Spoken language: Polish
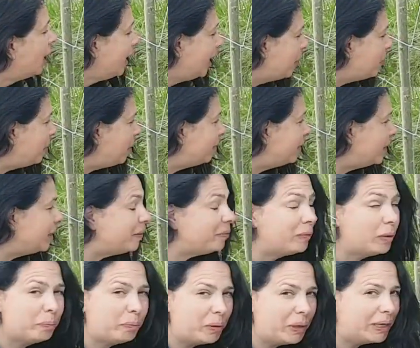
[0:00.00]
Naprawdę
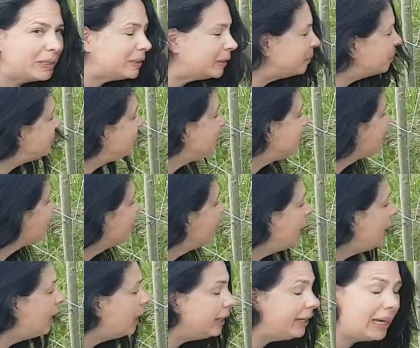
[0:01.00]
polecam.
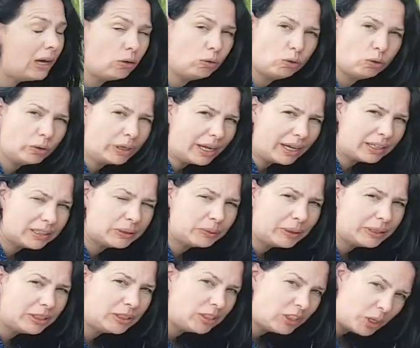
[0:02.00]
Ja o kurach,
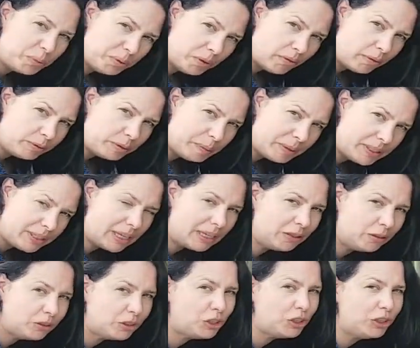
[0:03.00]
słuchajcie, zrobię Wam
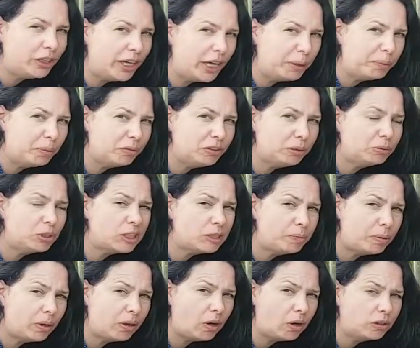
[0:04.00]
specjalny odcinek, bo wiem, że
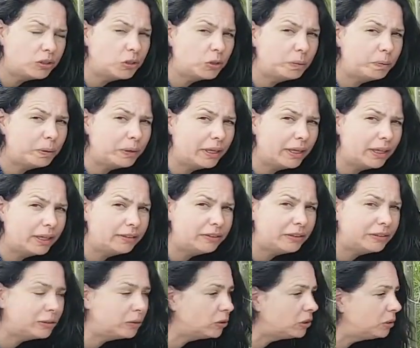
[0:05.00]
sporo osób, e, w
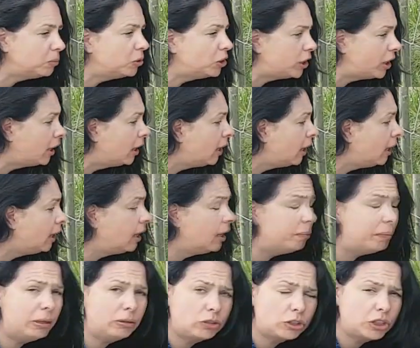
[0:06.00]
związku z tym, że
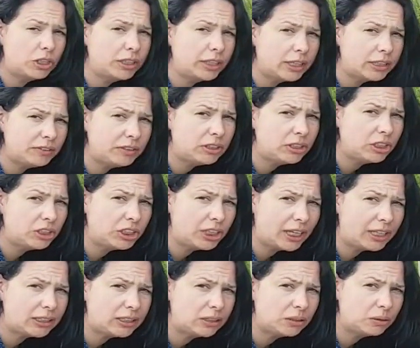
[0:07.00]
mają troszkę teraz więcej
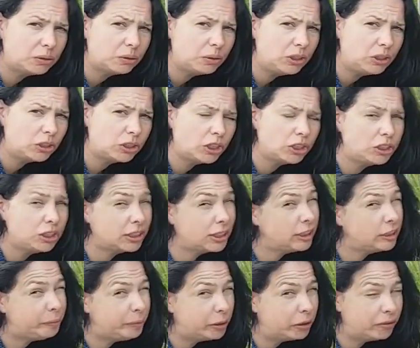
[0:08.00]
czasu i troszkę się
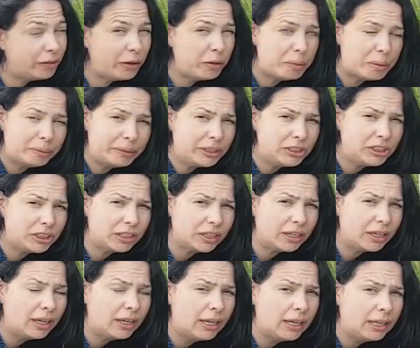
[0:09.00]
zainspirowały, mam
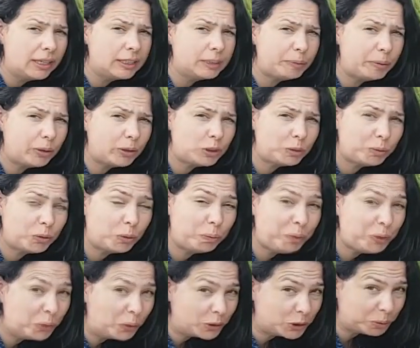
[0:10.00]
nadzieję, e, sporo osób
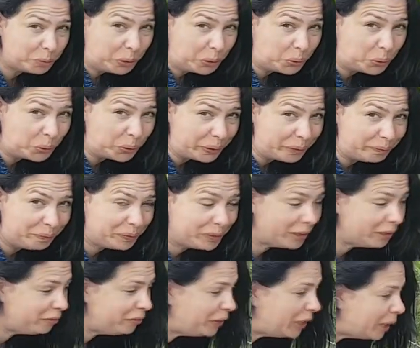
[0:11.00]
kupiło sobie kury.
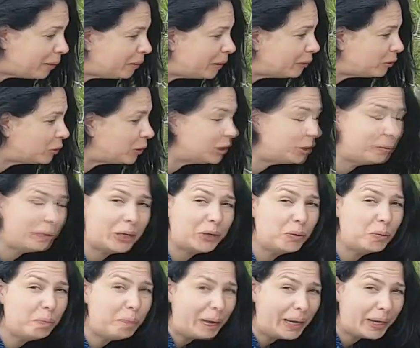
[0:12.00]
Wiem na przykład, że moja
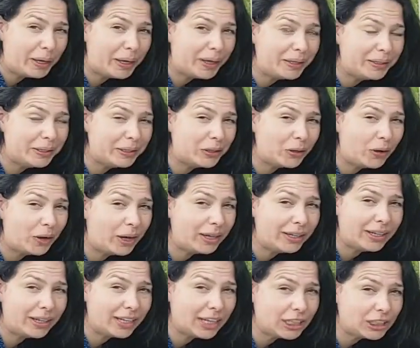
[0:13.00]
kumpela,
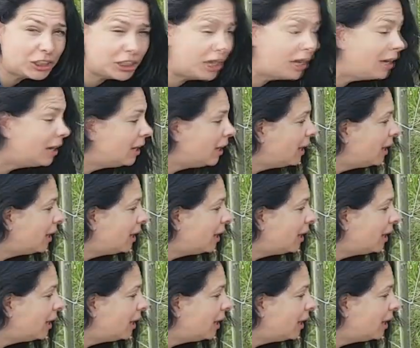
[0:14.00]
kochana Kasia,